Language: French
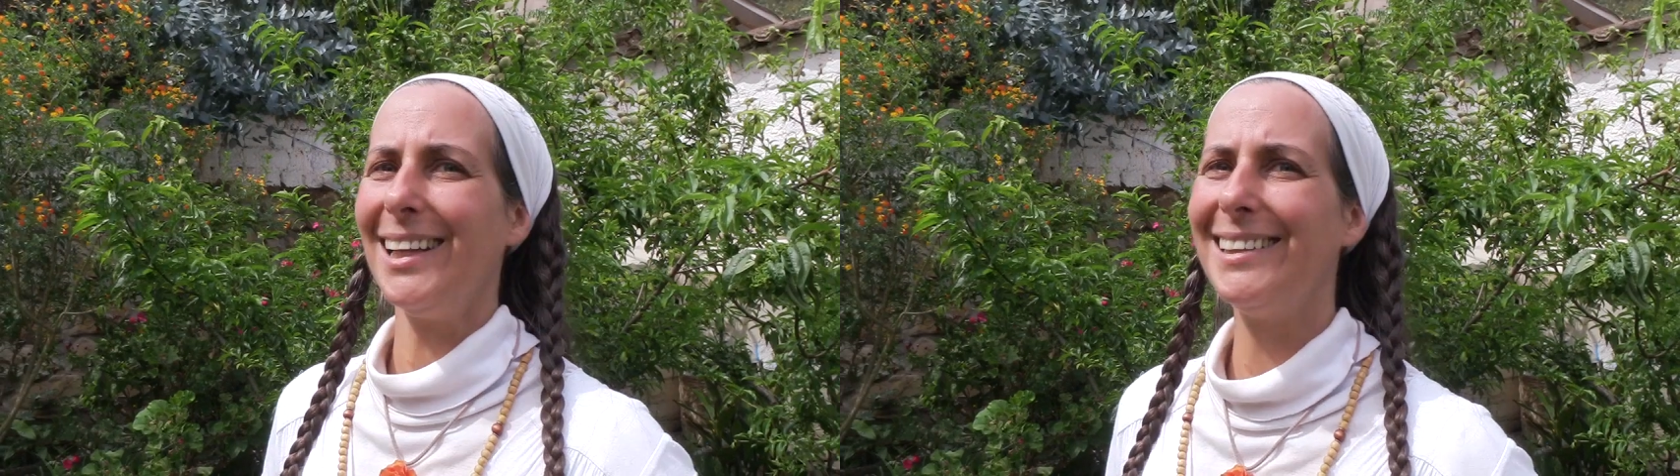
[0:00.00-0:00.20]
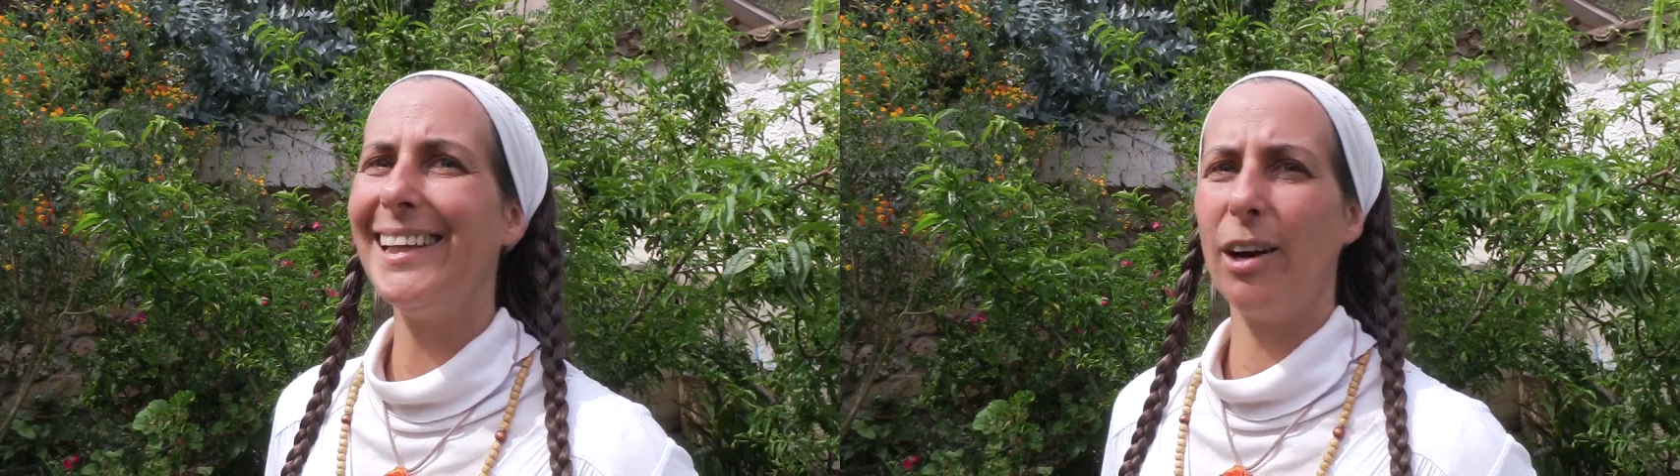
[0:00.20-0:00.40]

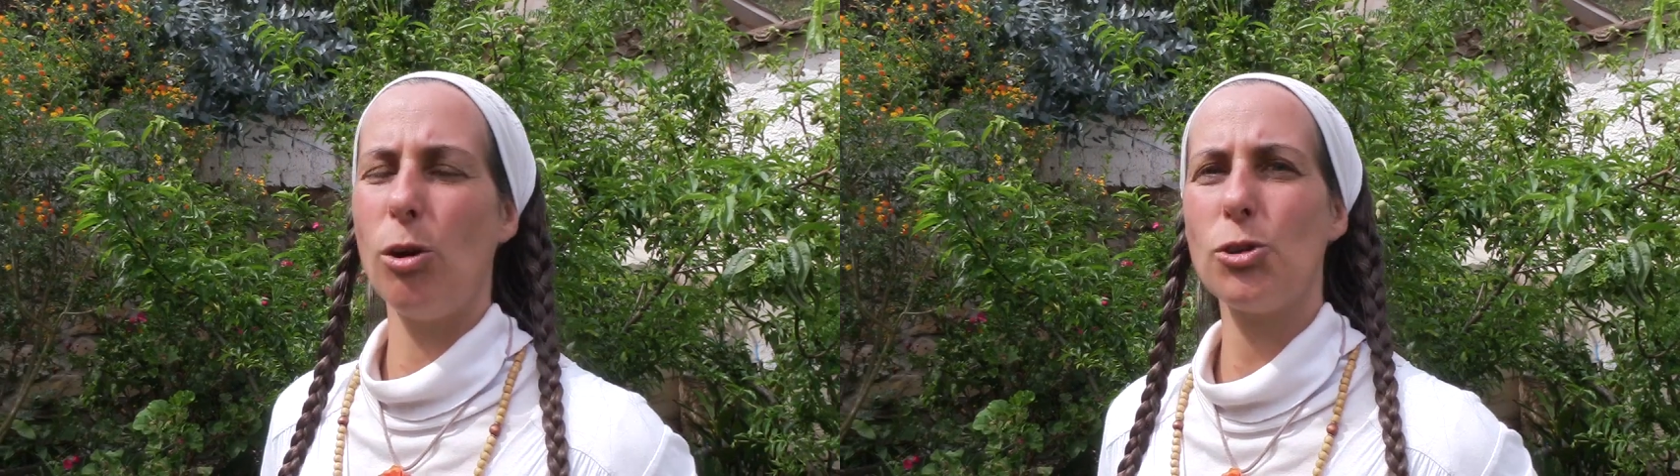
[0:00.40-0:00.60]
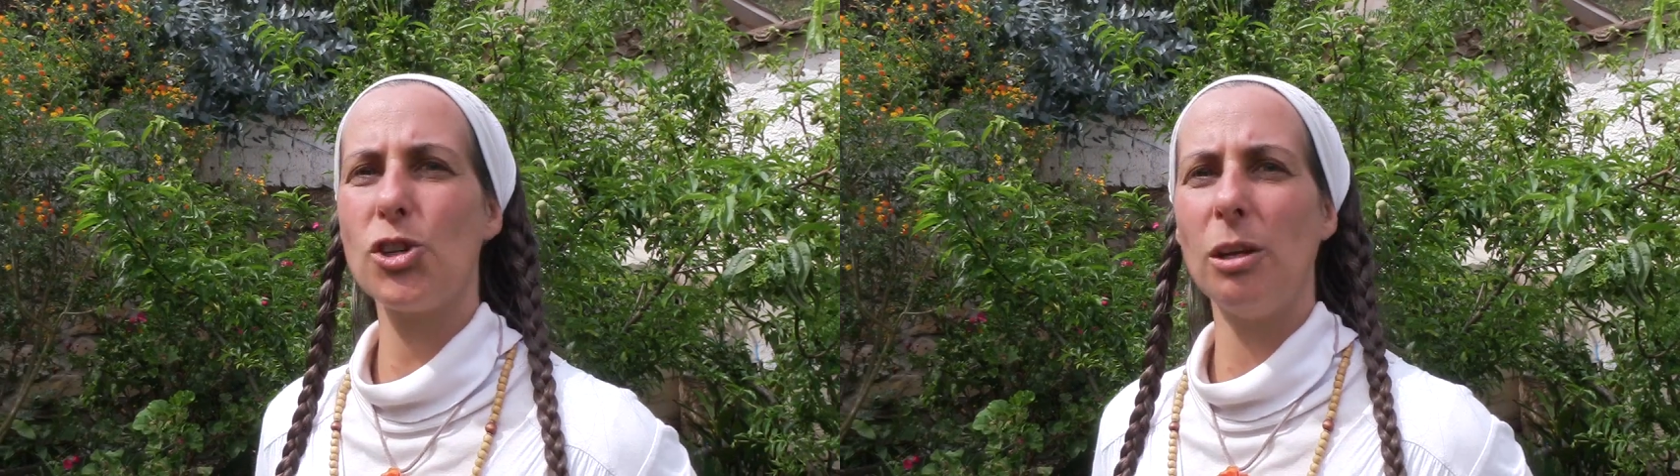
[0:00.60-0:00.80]

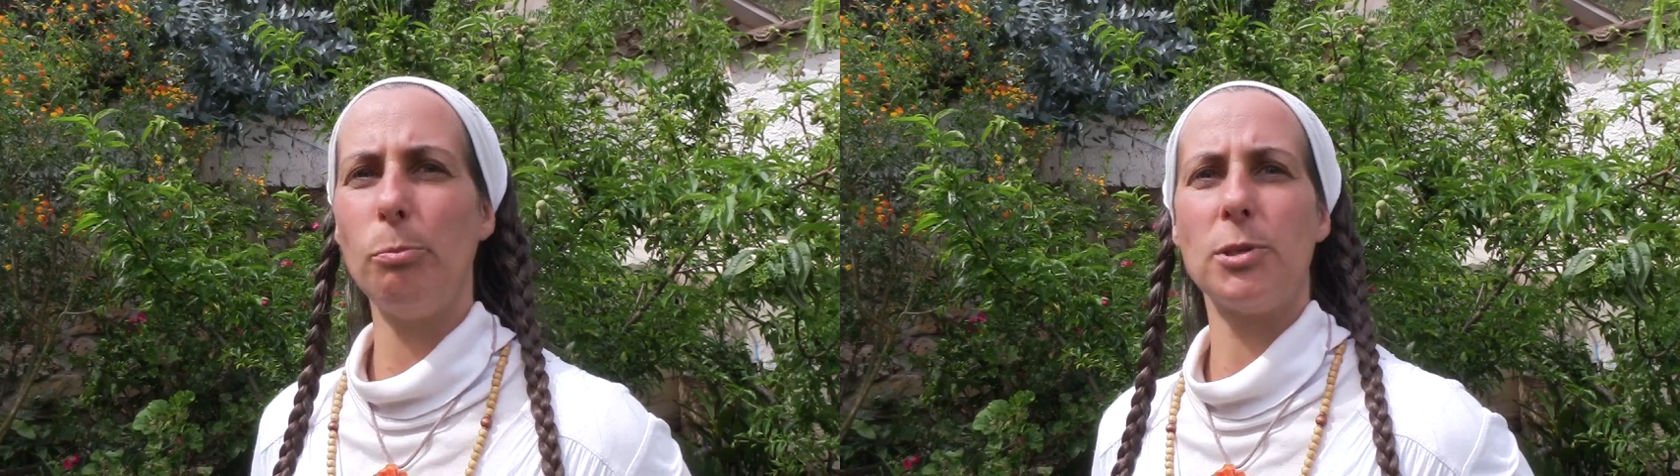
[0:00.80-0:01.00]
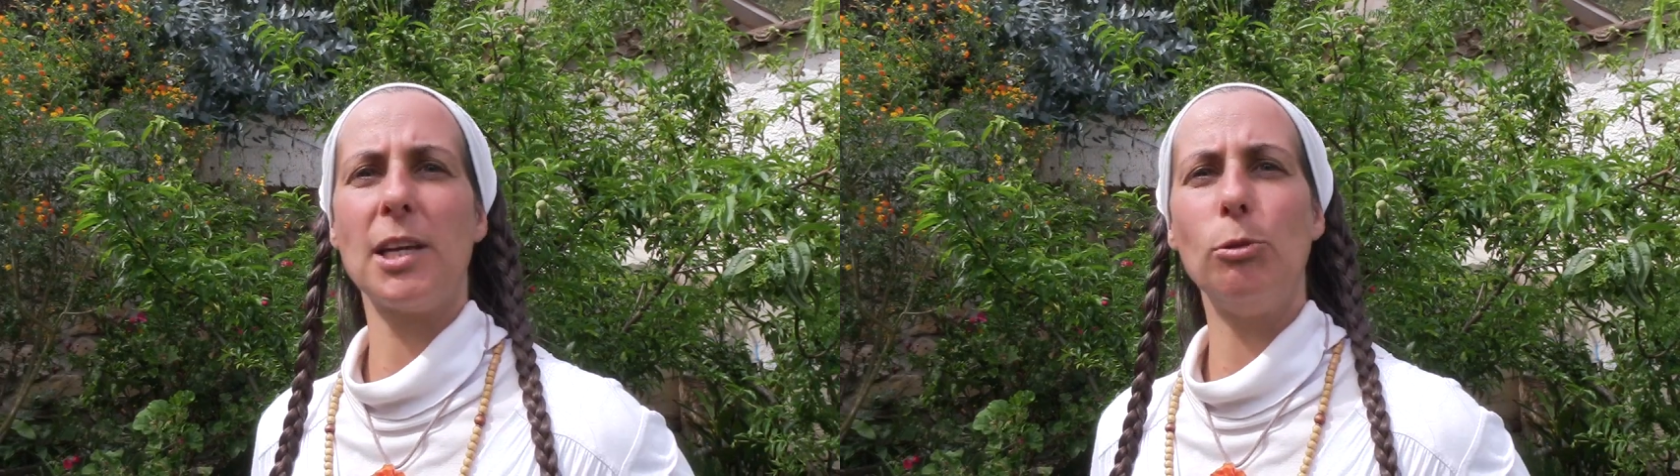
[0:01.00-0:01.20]
dérangée,
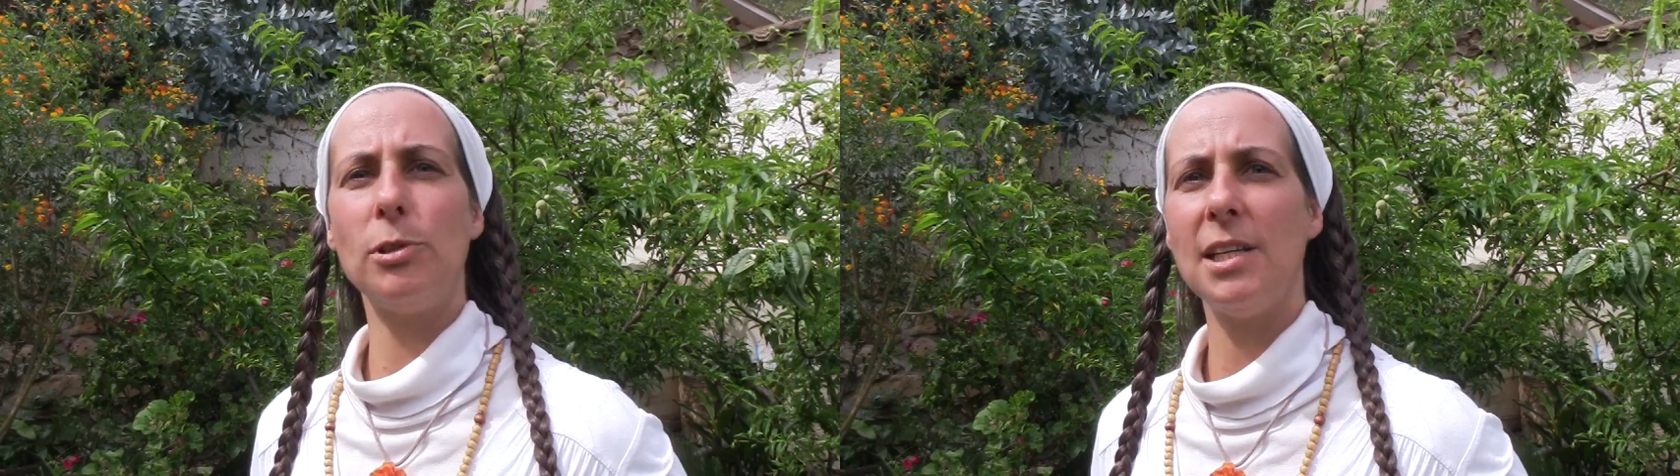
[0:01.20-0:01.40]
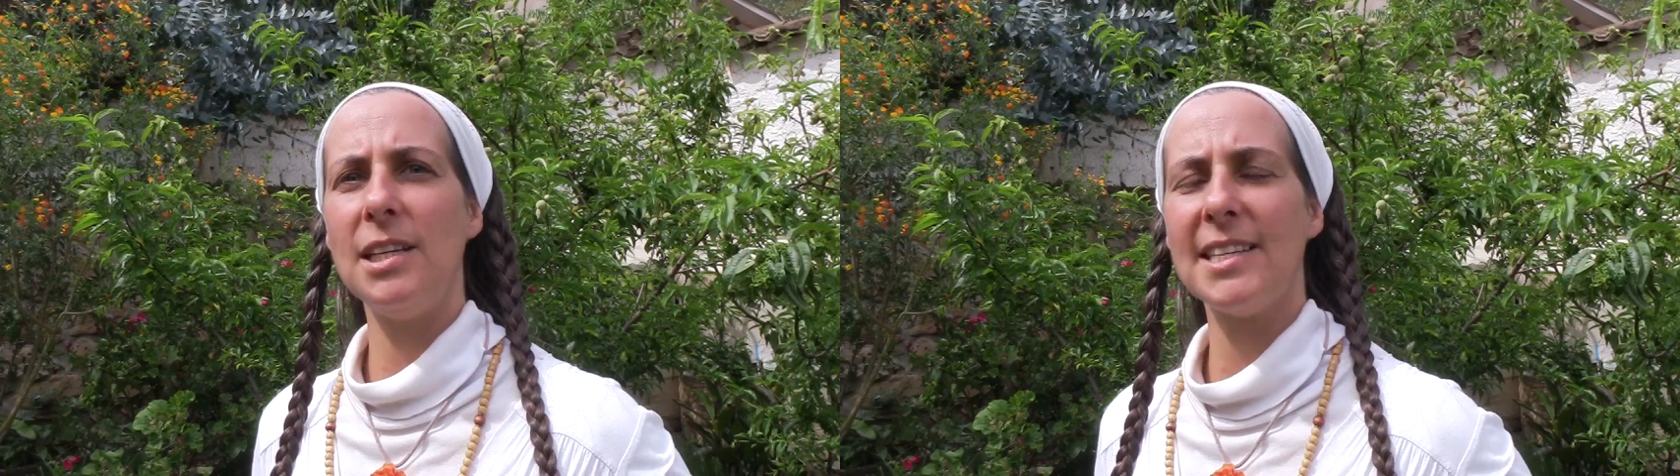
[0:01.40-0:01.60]
puisqu'elle
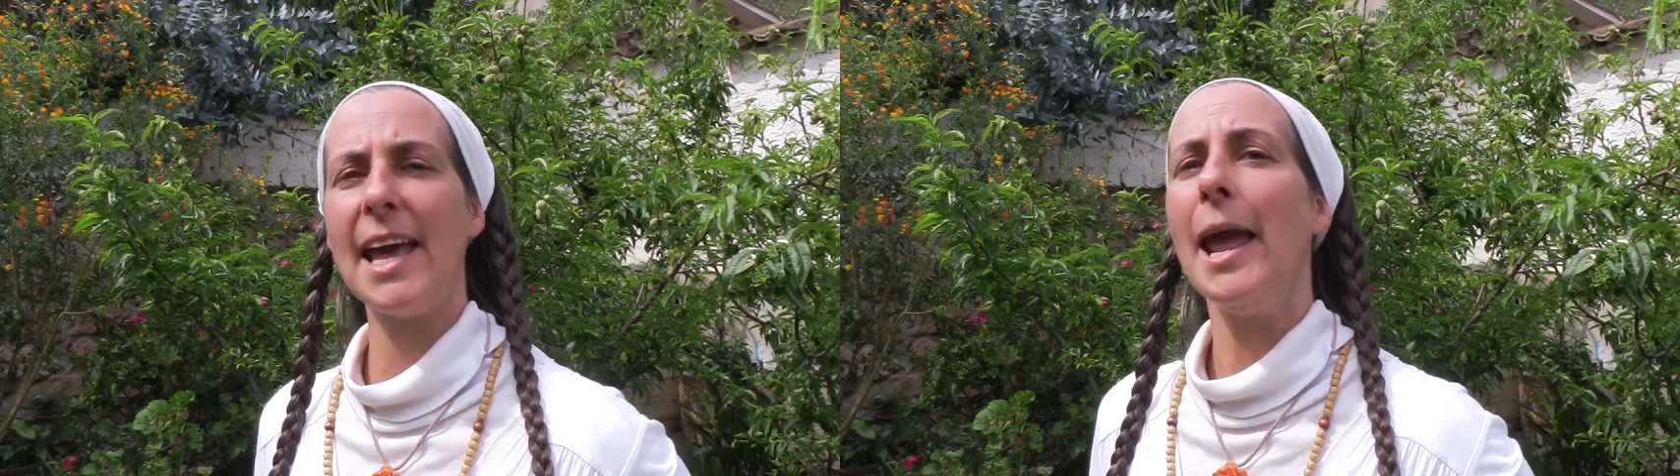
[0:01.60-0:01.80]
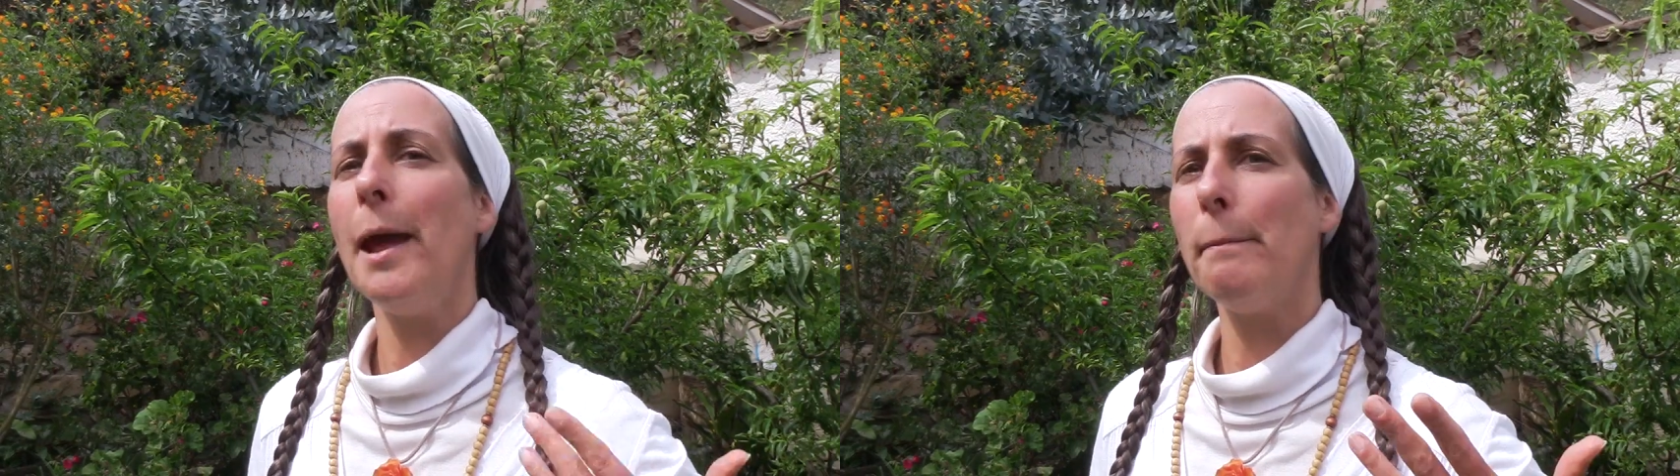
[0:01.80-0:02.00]
utilisait